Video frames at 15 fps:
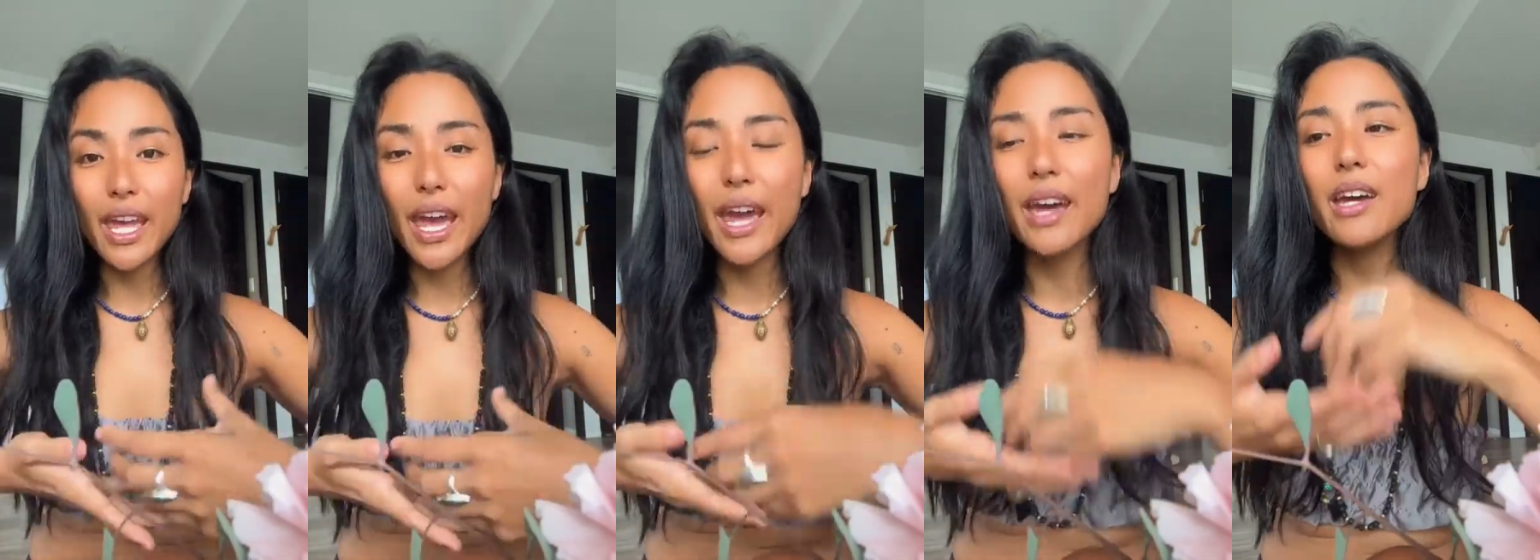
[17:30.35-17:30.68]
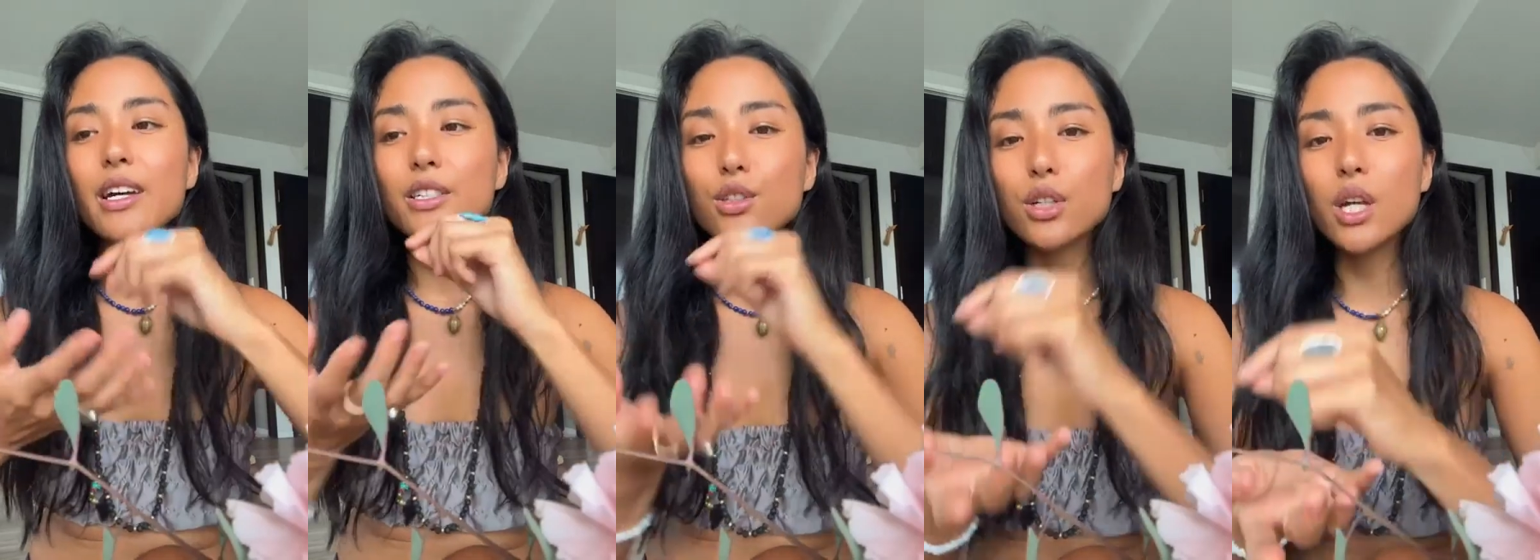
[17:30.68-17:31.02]

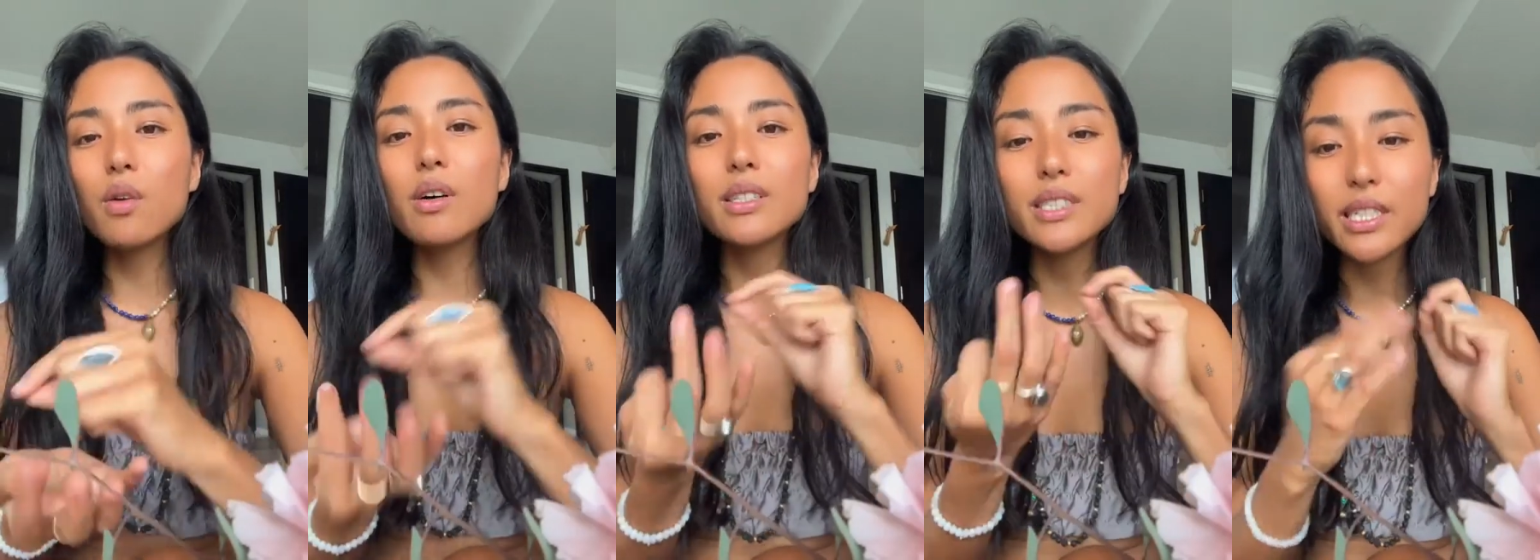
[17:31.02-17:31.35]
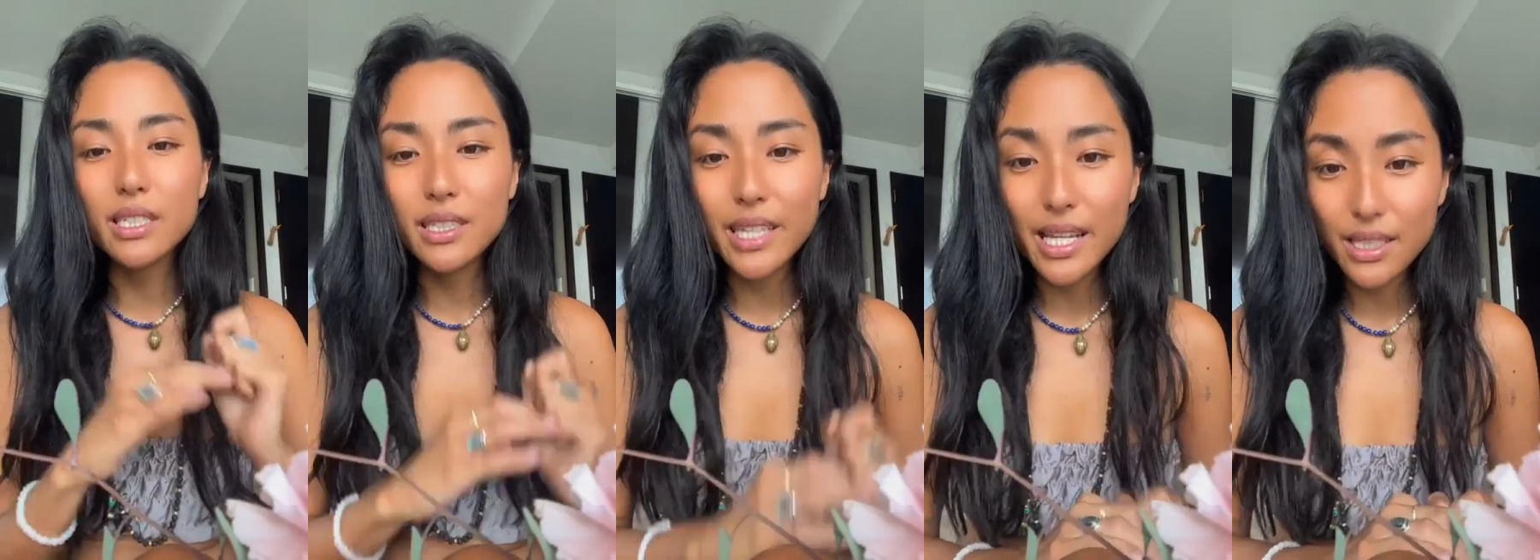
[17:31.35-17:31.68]
て、それを
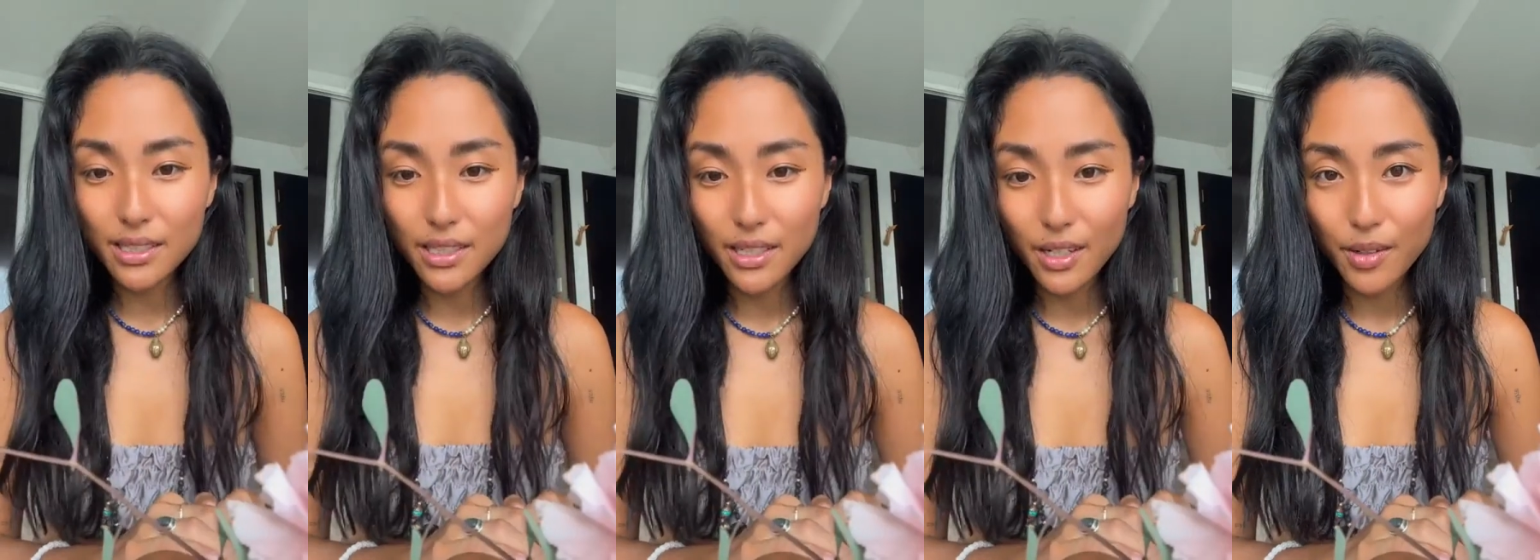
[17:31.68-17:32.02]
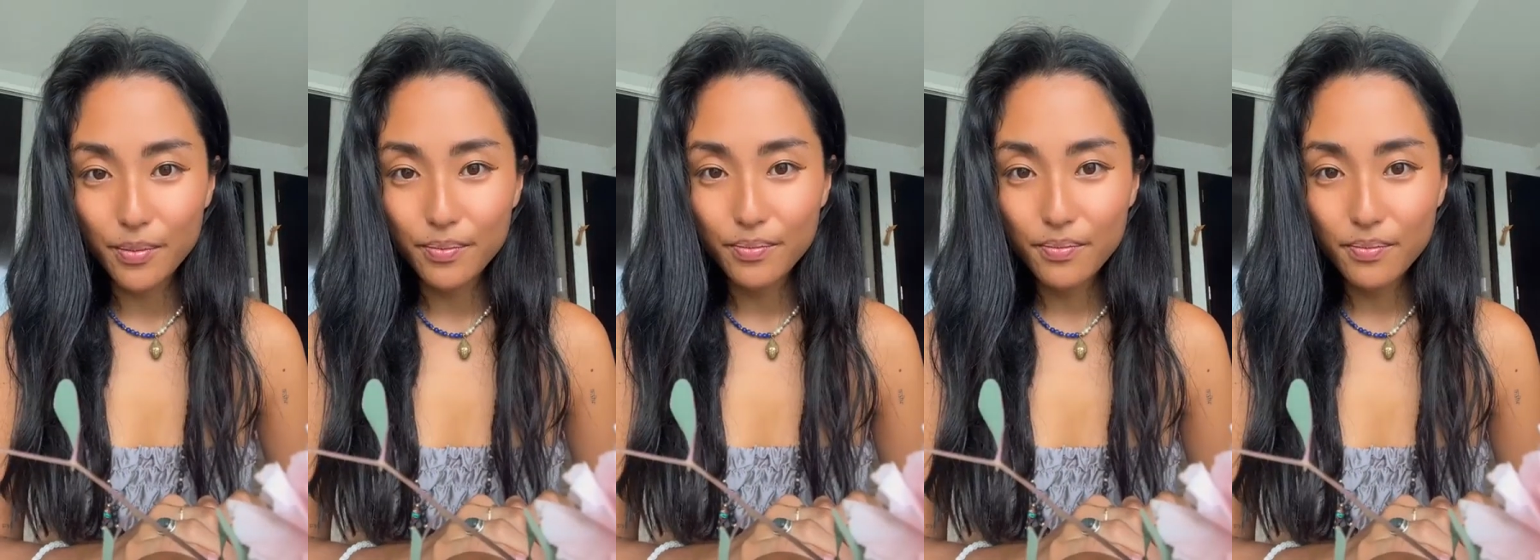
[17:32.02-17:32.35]
実践す
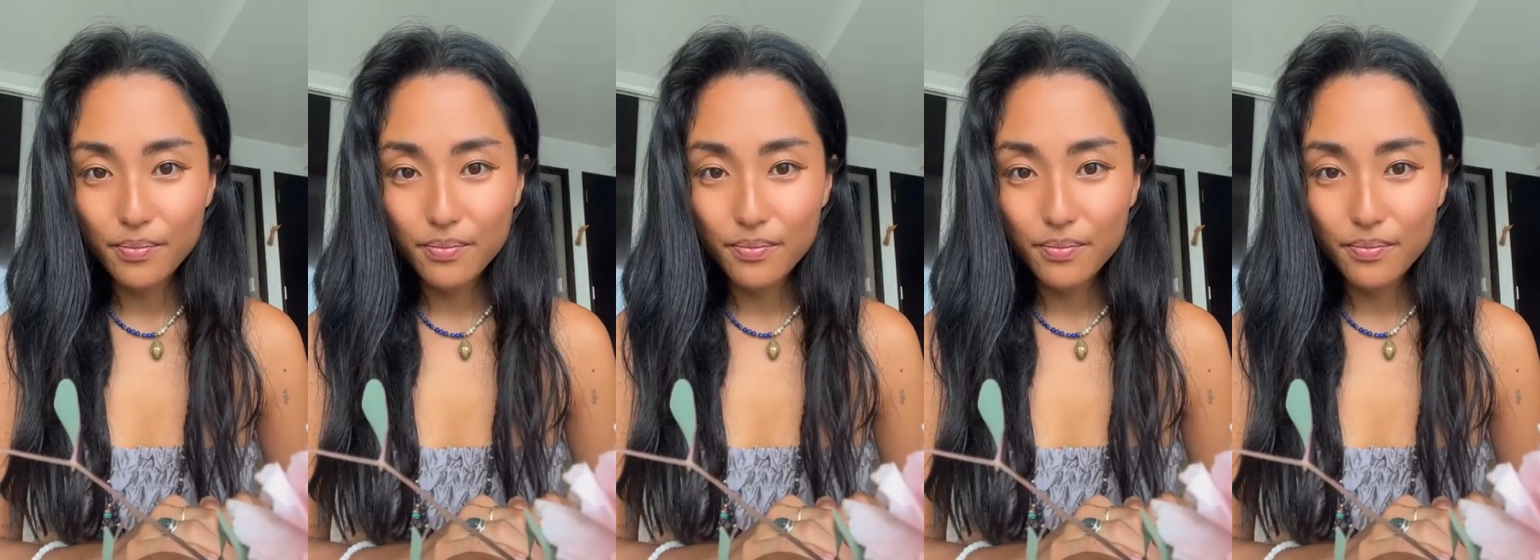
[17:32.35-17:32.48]
る。